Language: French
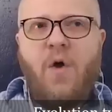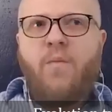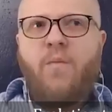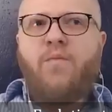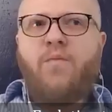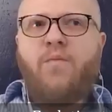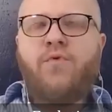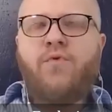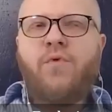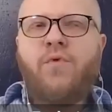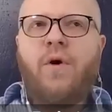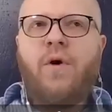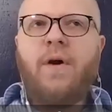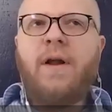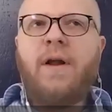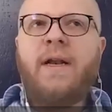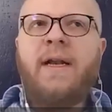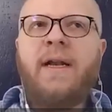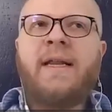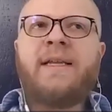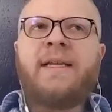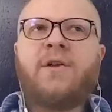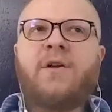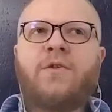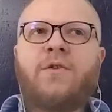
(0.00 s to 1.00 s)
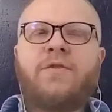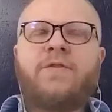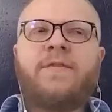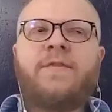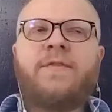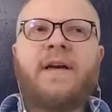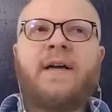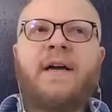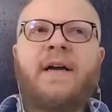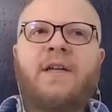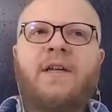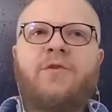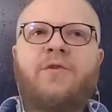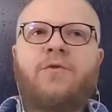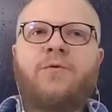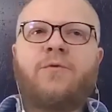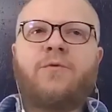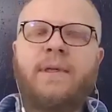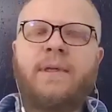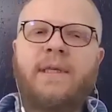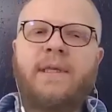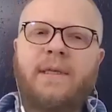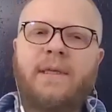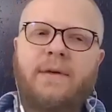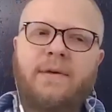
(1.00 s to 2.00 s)
Pour les transferts
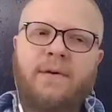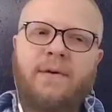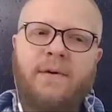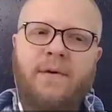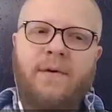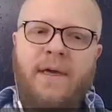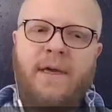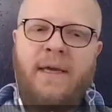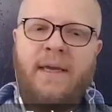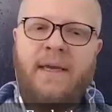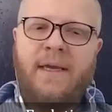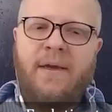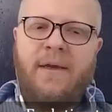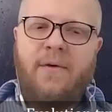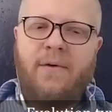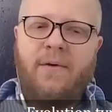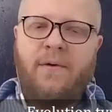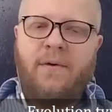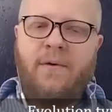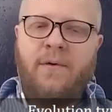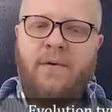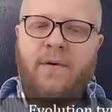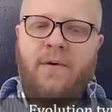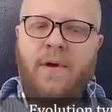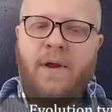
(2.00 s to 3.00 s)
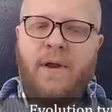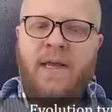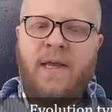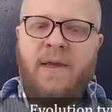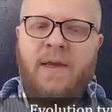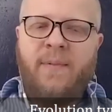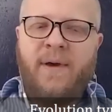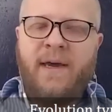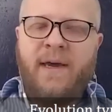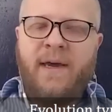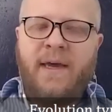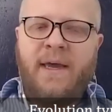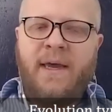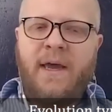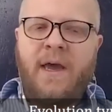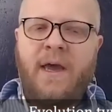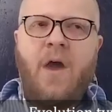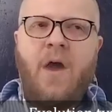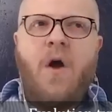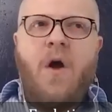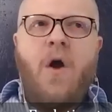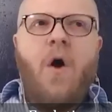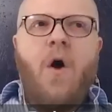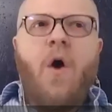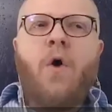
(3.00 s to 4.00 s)
gratuits euh, et euh, les prêts,
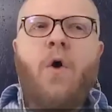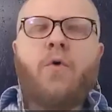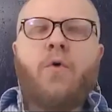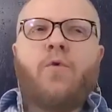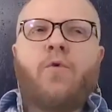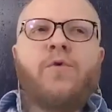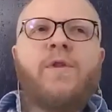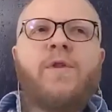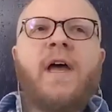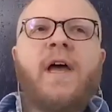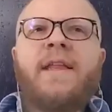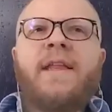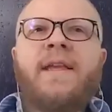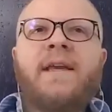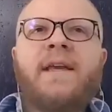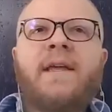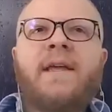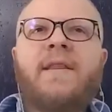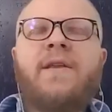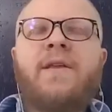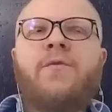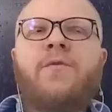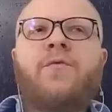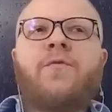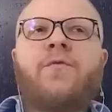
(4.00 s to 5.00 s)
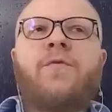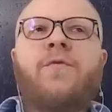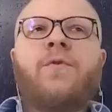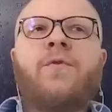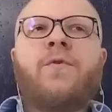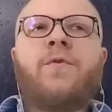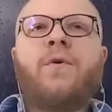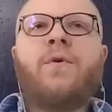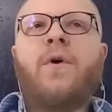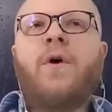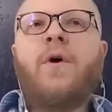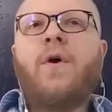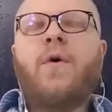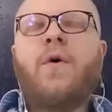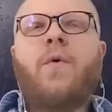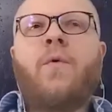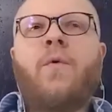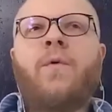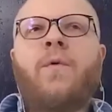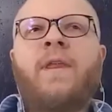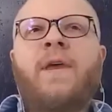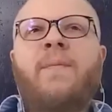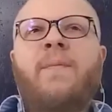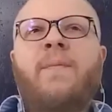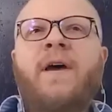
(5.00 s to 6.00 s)
en une année, si tu veux,
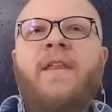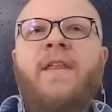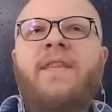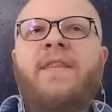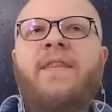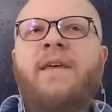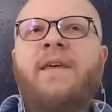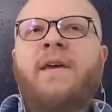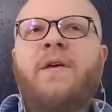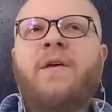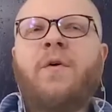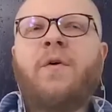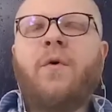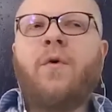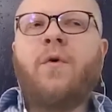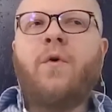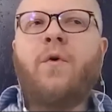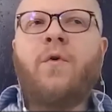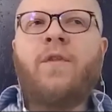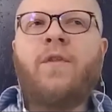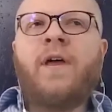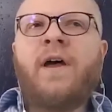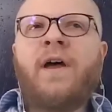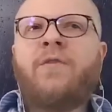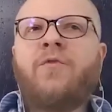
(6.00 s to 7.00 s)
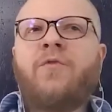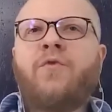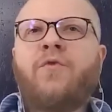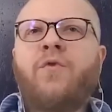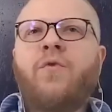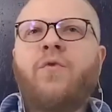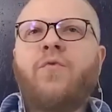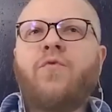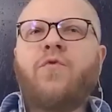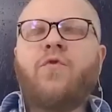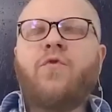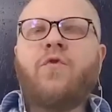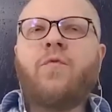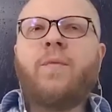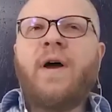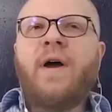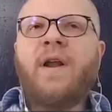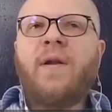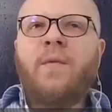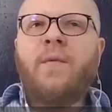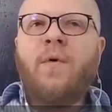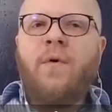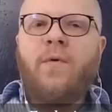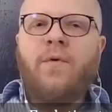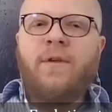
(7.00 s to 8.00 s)
on est passé d'un taux où
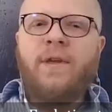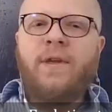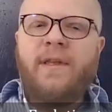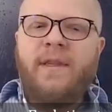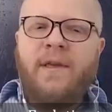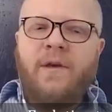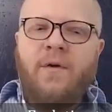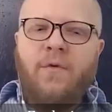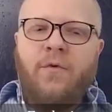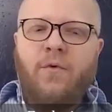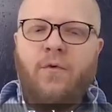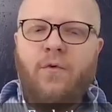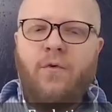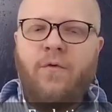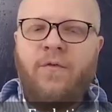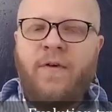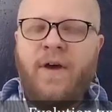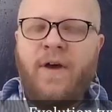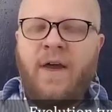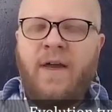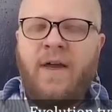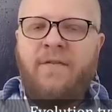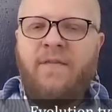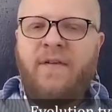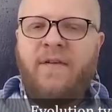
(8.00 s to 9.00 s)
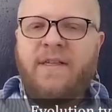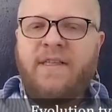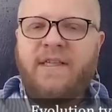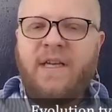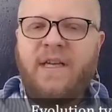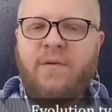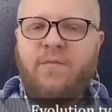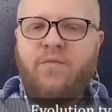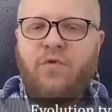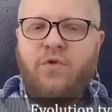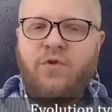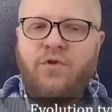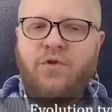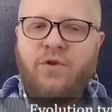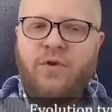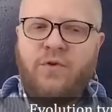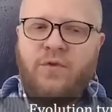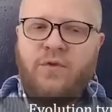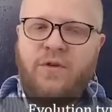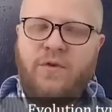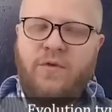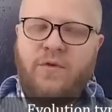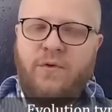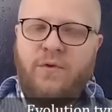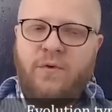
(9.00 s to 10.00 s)
globalement on était entre 20 et 25
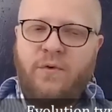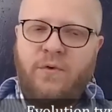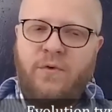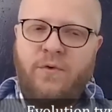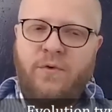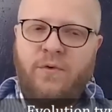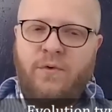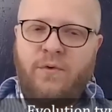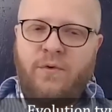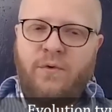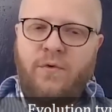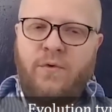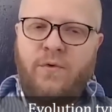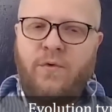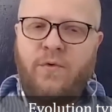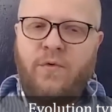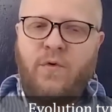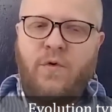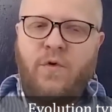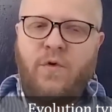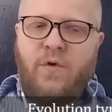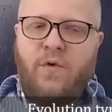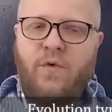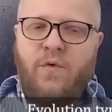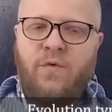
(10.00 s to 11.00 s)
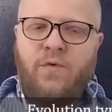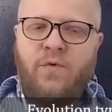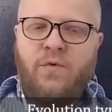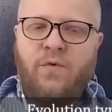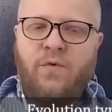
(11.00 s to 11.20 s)
de,